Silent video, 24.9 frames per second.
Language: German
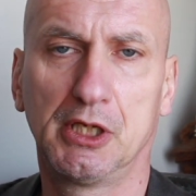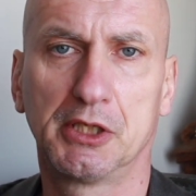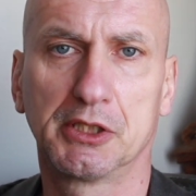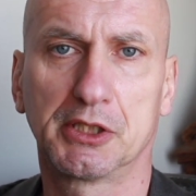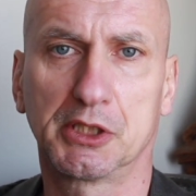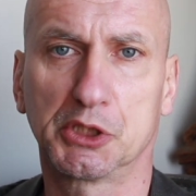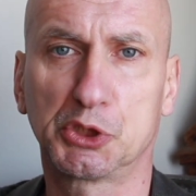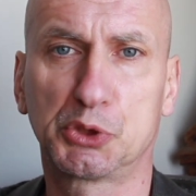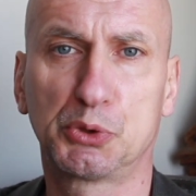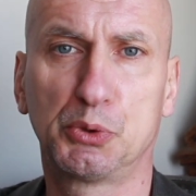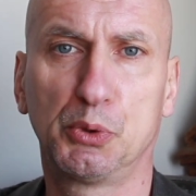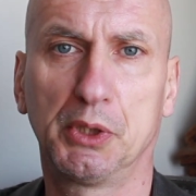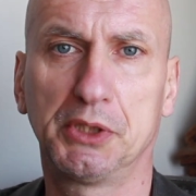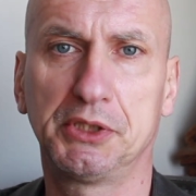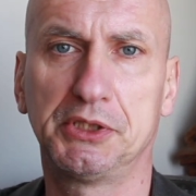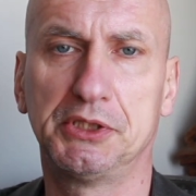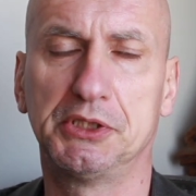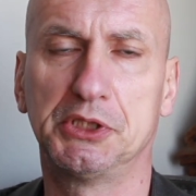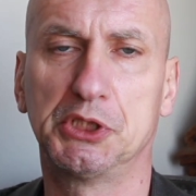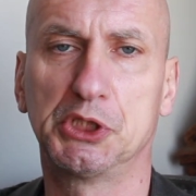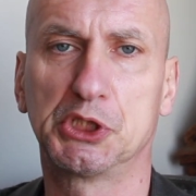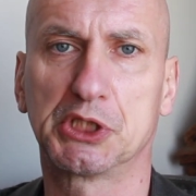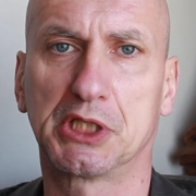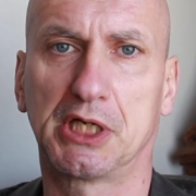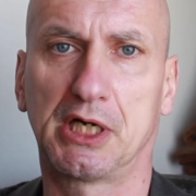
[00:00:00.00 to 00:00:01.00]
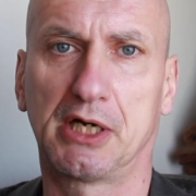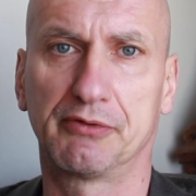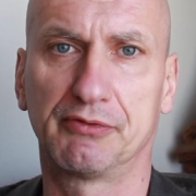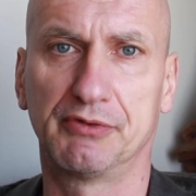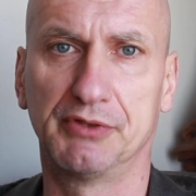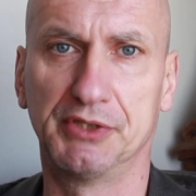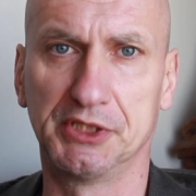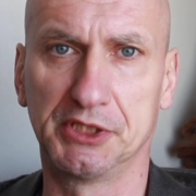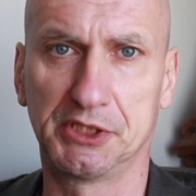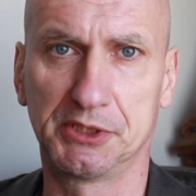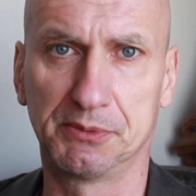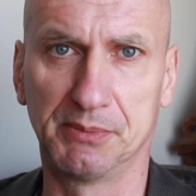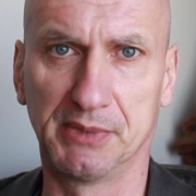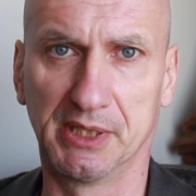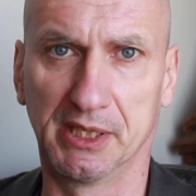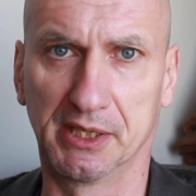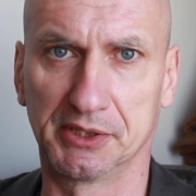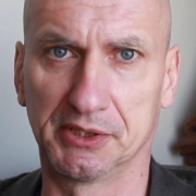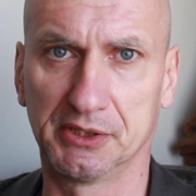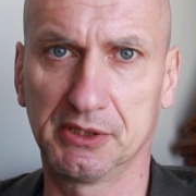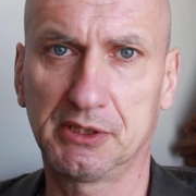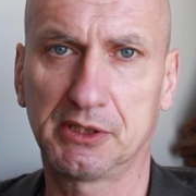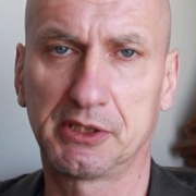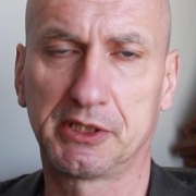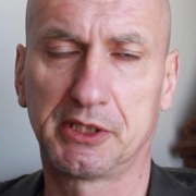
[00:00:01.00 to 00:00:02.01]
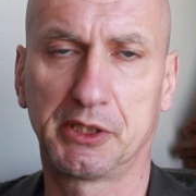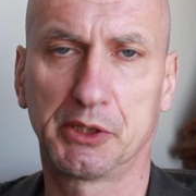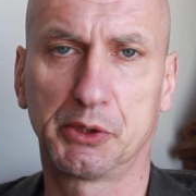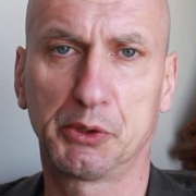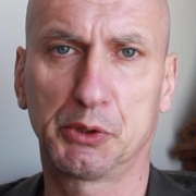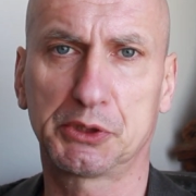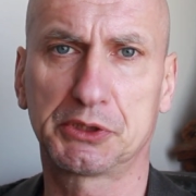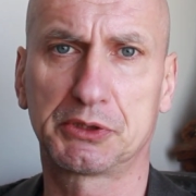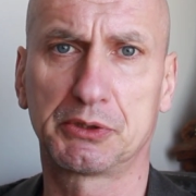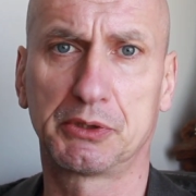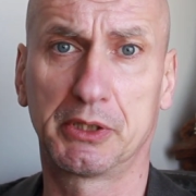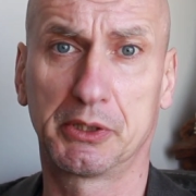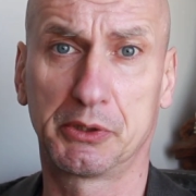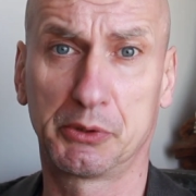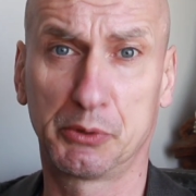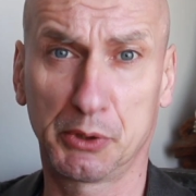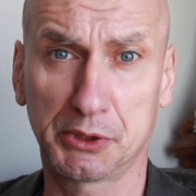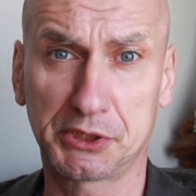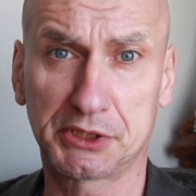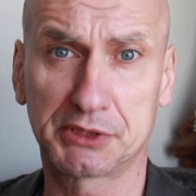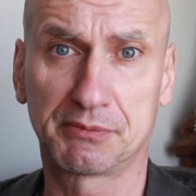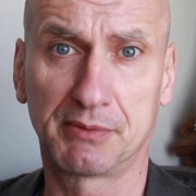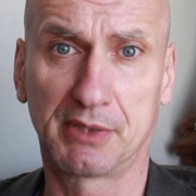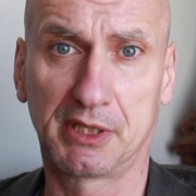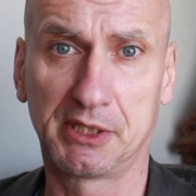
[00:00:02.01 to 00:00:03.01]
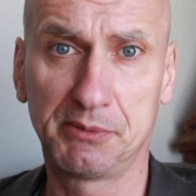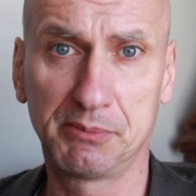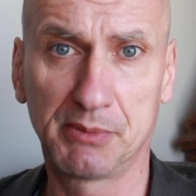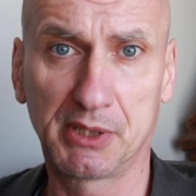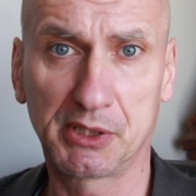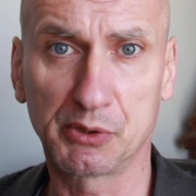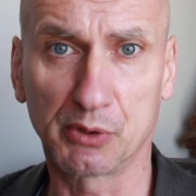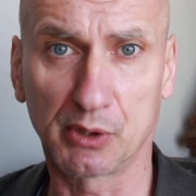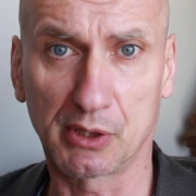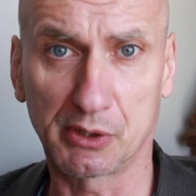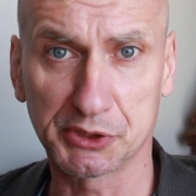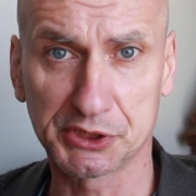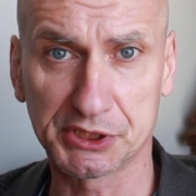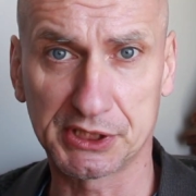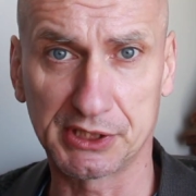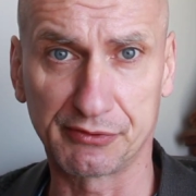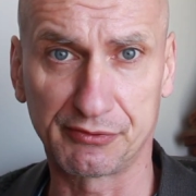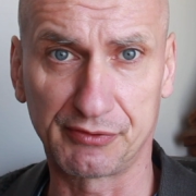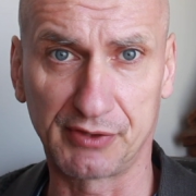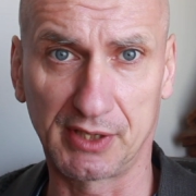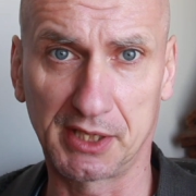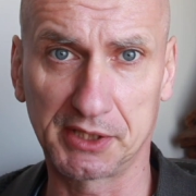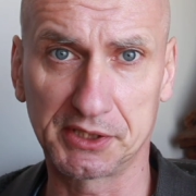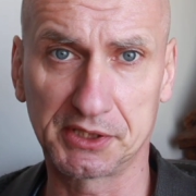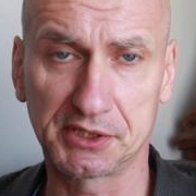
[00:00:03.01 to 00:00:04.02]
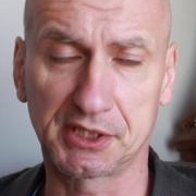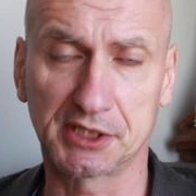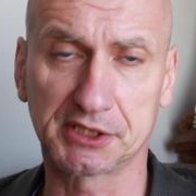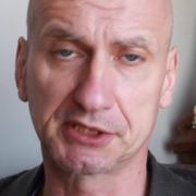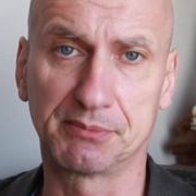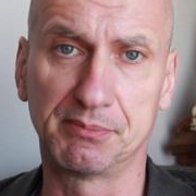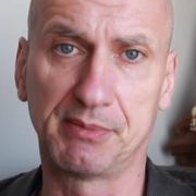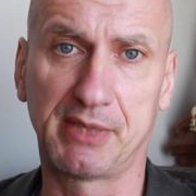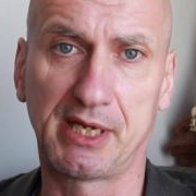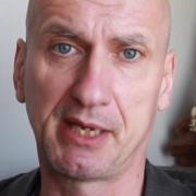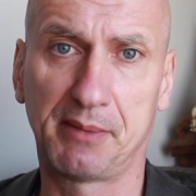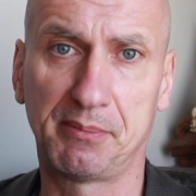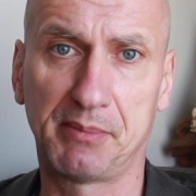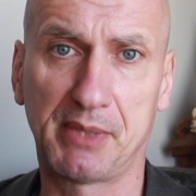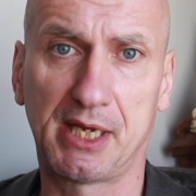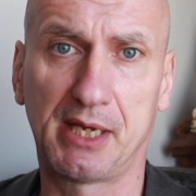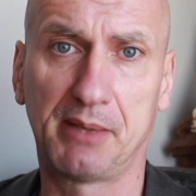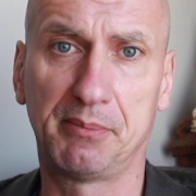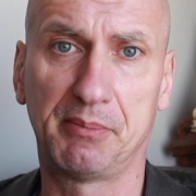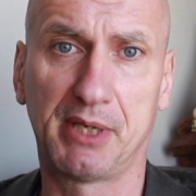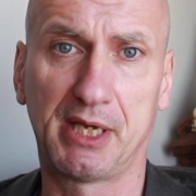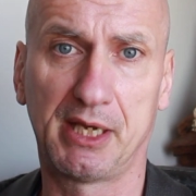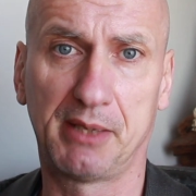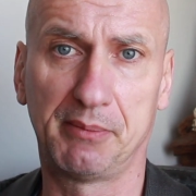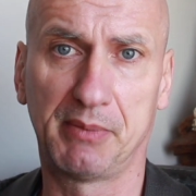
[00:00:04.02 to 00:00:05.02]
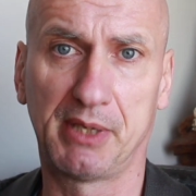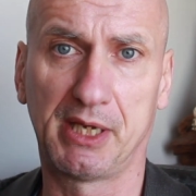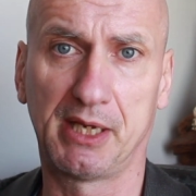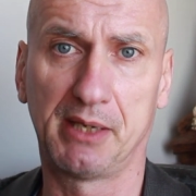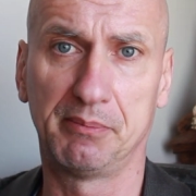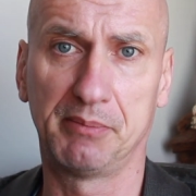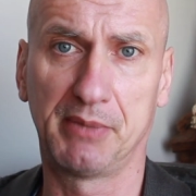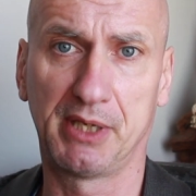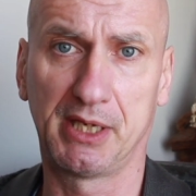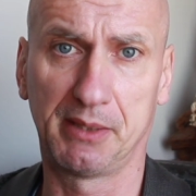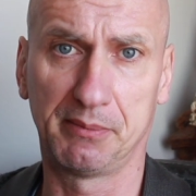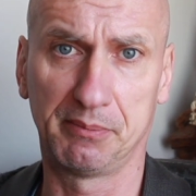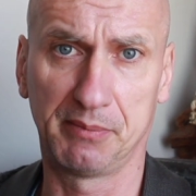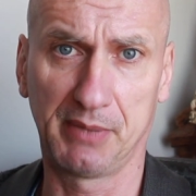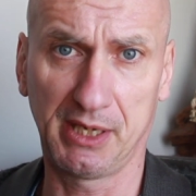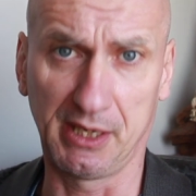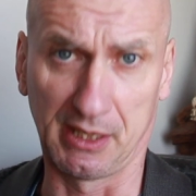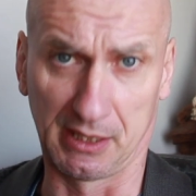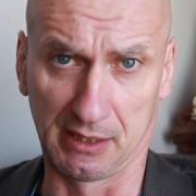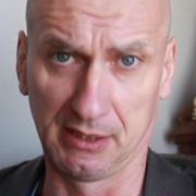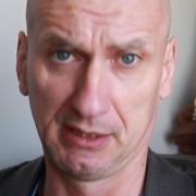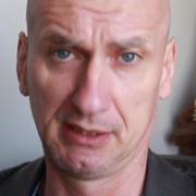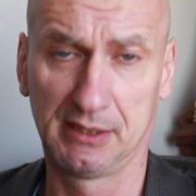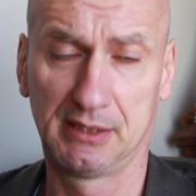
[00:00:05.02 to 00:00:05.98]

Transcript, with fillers: Da stören ihn die Schafe nicht mehr. Ne? Ihr, hört, ihr hört zwar immer noch aus der Ferne das Mäh, Mäh, Mäh, Mäh, Mäh, Mäh.